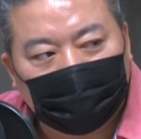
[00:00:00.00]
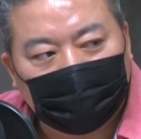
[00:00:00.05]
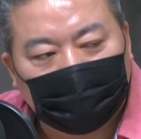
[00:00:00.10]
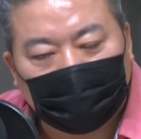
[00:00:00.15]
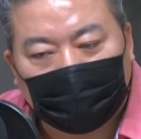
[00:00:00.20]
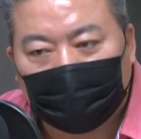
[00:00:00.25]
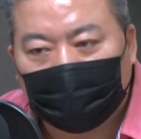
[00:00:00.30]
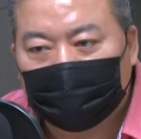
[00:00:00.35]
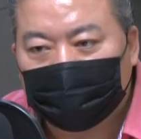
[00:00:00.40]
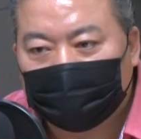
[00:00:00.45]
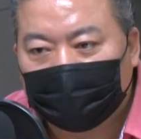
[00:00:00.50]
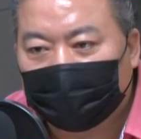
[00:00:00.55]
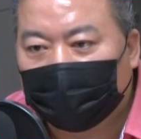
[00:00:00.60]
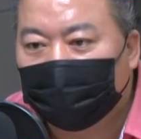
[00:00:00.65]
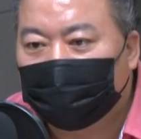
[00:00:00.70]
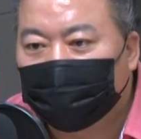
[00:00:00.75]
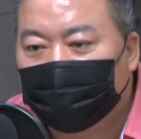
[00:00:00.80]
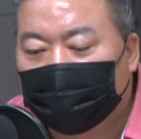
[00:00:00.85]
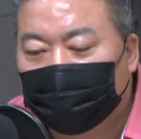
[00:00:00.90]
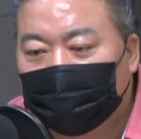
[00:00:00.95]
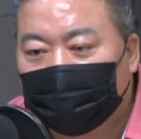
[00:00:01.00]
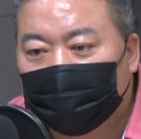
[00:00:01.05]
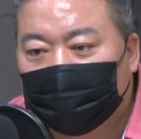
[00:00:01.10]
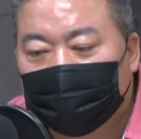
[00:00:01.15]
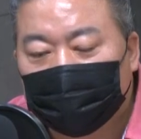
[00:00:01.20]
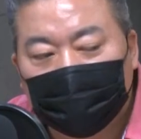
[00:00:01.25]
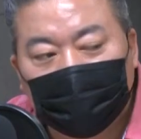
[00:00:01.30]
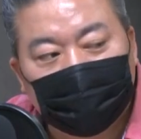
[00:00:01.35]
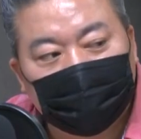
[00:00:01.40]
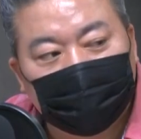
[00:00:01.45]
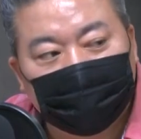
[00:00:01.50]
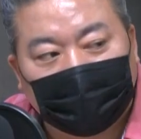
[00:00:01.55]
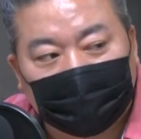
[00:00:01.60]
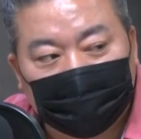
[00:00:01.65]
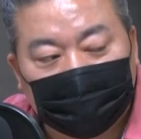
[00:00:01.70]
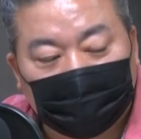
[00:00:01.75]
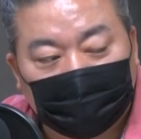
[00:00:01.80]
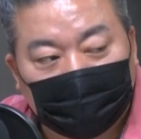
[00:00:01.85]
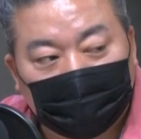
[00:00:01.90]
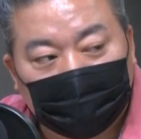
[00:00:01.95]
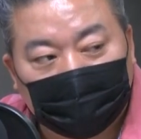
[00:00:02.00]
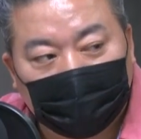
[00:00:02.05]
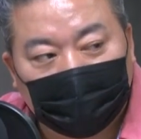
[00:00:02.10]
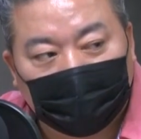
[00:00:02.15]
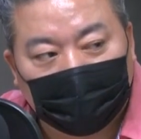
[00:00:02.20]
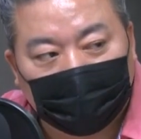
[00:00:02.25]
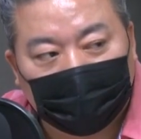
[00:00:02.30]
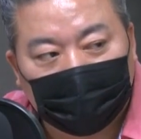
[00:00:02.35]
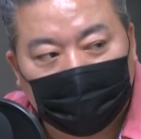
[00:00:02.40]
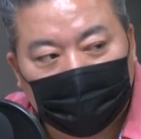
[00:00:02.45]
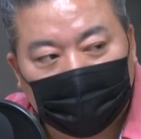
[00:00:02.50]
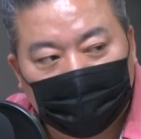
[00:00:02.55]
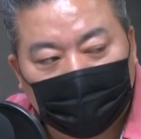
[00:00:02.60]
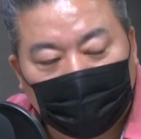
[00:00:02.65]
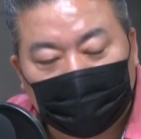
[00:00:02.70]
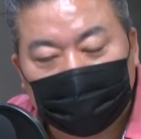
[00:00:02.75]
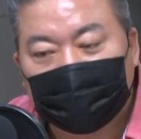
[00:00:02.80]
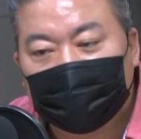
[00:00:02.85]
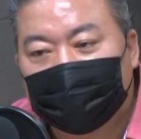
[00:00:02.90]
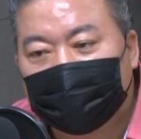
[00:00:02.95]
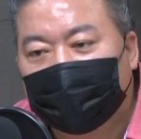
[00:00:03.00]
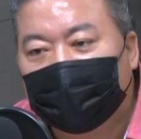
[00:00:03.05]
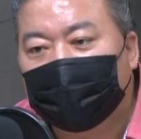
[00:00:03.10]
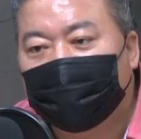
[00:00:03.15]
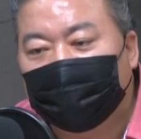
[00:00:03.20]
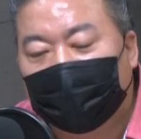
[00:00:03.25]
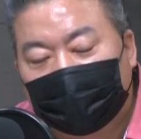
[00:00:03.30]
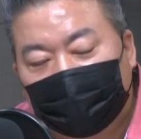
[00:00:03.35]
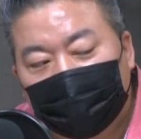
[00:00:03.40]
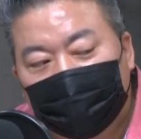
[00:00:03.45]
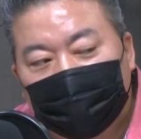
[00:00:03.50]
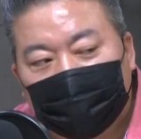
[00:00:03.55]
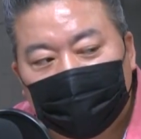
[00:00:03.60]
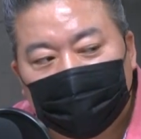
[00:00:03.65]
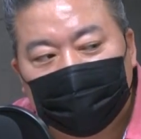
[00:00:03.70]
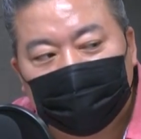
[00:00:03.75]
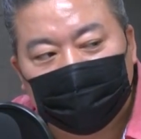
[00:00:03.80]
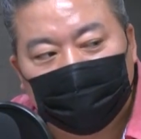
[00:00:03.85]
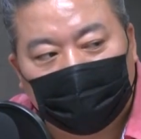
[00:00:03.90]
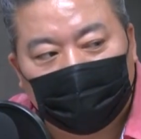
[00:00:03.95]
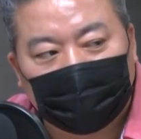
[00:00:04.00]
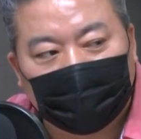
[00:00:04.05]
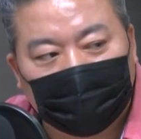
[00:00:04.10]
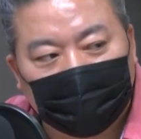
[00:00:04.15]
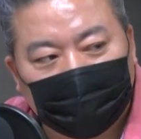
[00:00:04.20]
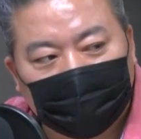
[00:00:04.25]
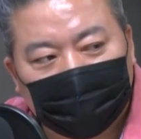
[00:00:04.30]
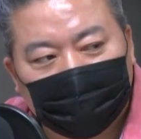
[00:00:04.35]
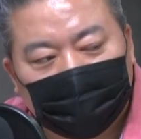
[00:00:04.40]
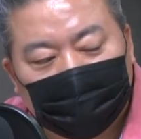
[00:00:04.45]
어, 제가 알기로는 10시 반 정도인데 어. 혹시 시간이 바뀌었을는지는 모르겠네.